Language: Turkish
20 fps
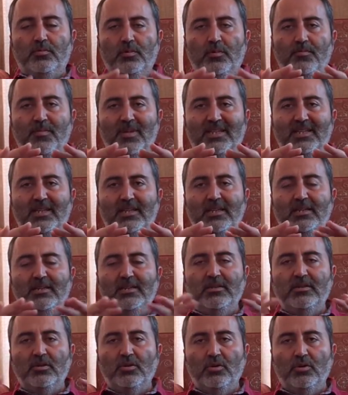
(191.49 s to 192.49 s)

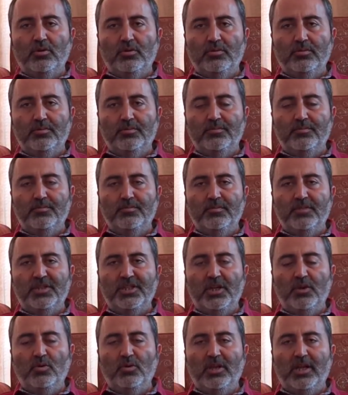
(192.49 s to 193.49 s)
meselenin e,
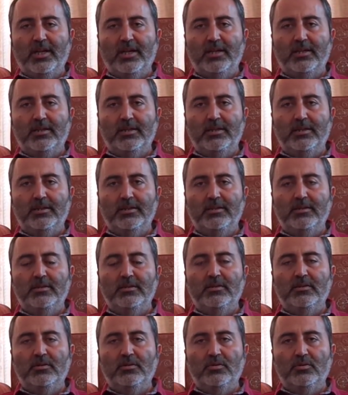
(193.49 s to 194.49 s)
şey olarak e,
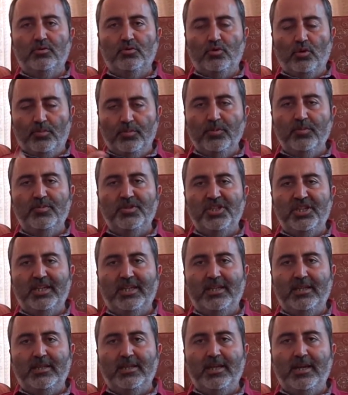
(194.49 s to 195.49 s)
toplu bir
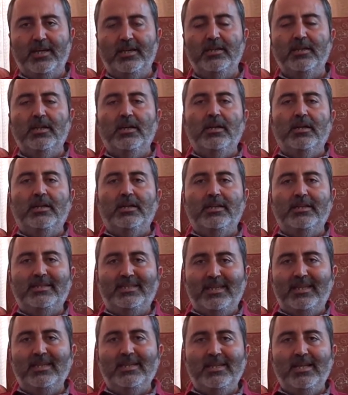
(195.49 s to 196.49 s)
şekilde e,
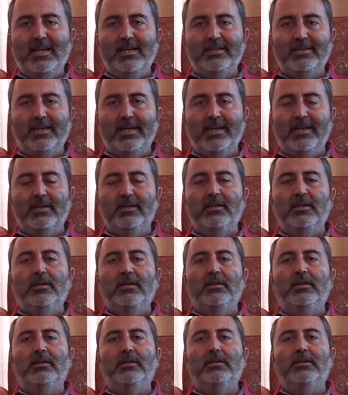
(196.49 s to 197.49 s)
zihinlerde
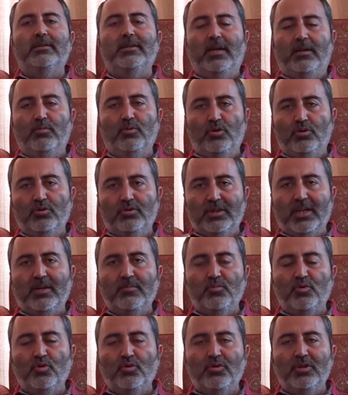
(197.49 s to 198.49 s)
e, tablonun
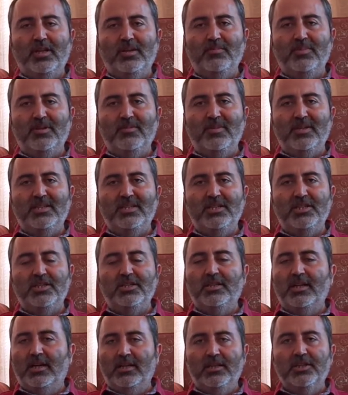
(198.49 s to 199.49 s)
tam görülebilmesi
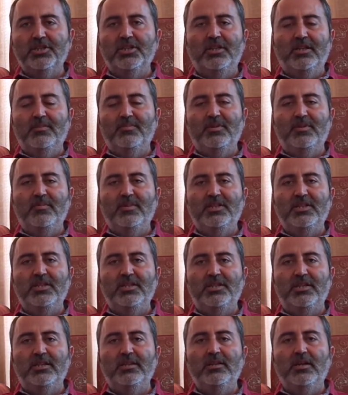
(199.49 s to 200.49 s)
için, anlaşılabilmesi
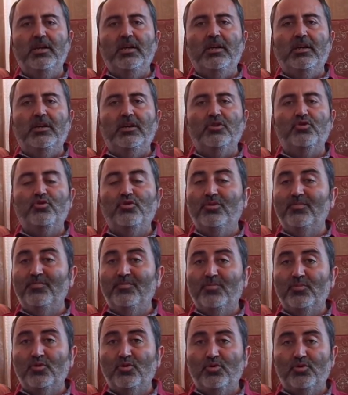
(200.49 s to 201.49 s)
için e, şunun
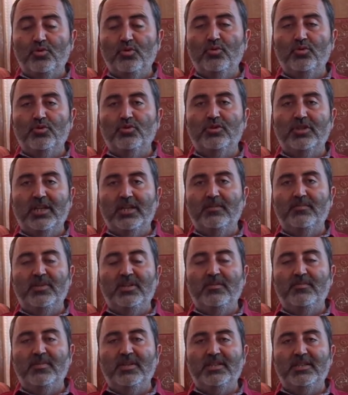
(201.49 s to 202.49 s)
şu hususların
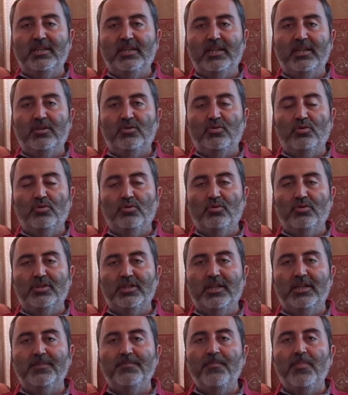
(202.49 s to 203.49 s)
bilinmesi gerekiyor
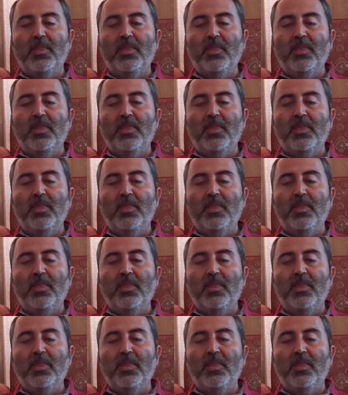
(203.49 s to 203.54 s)
dostlar.